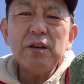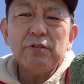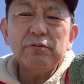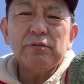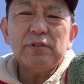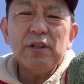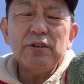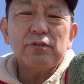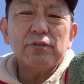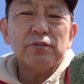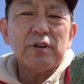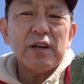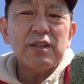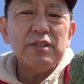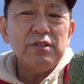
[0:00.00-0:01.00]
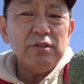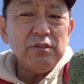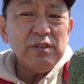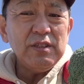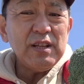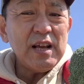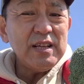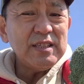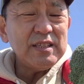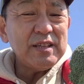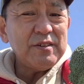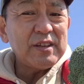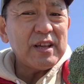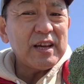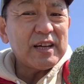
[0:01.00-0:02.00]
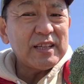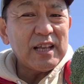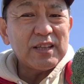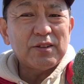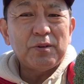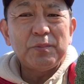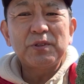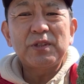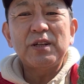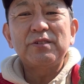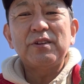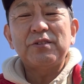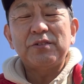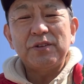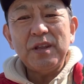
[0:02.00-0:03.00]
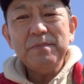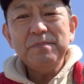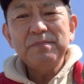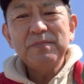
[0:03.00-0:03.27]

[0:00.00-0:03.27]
いくっていうことが非常に大事ではないかなと思ってるんですよね。